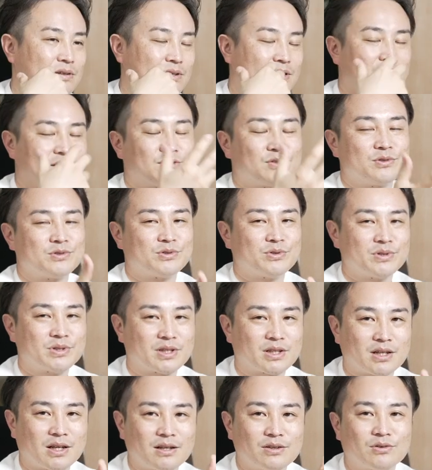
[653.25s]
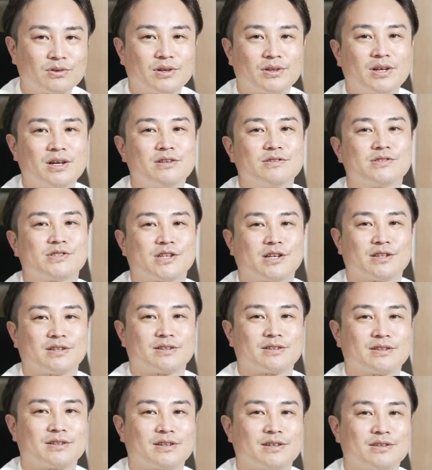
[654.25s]
画像処理でなんとかなるじゃんっ
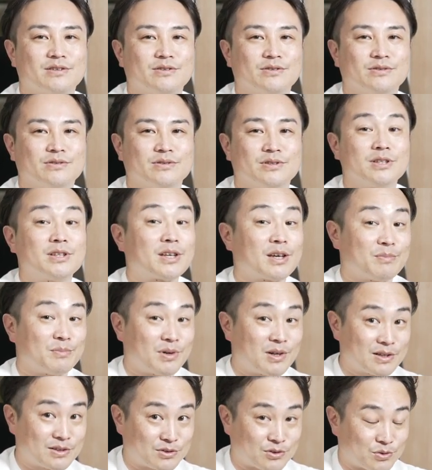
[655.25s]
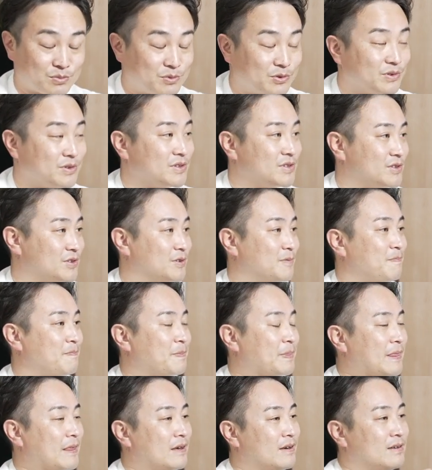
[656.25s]
ていう意見もあると思うんですよ。
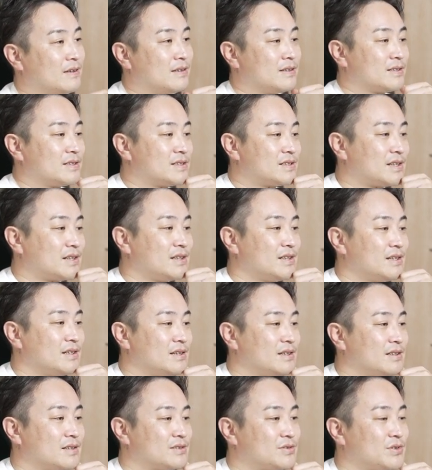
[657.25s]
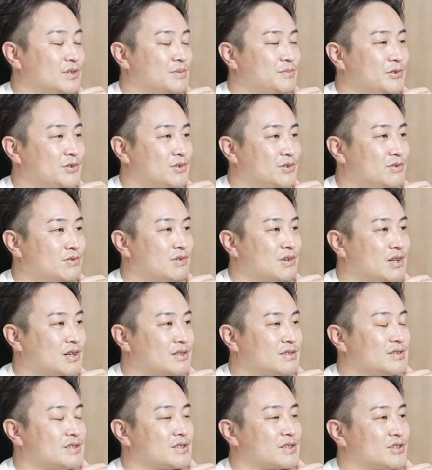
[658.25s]
実際、それもよくわか
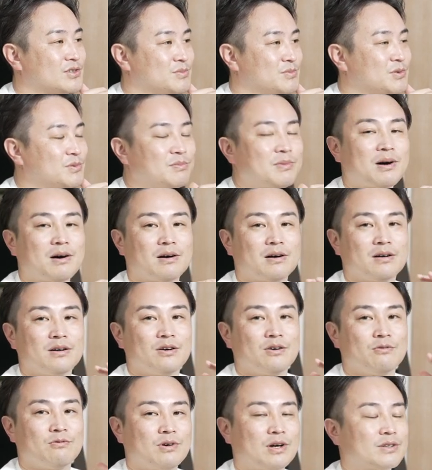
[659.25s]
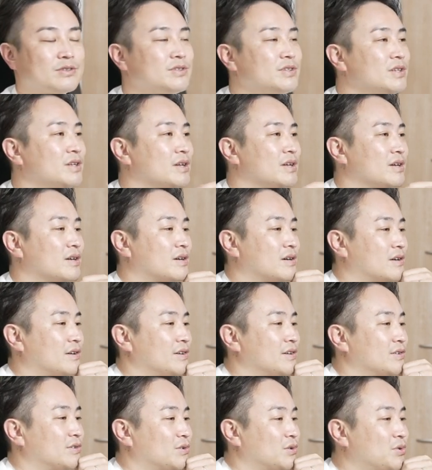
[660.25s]
るんですけども、まあ悪い例から
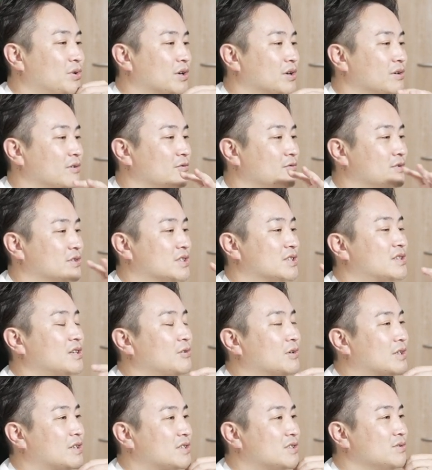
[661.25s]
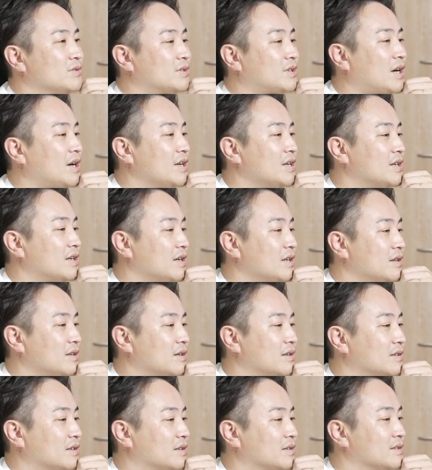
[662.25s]
いくと、これ実際私の体験
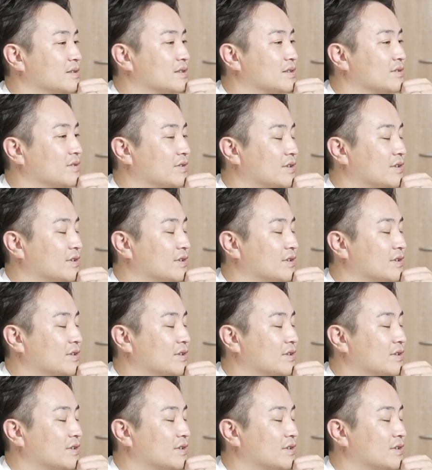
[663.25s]
談なんですけど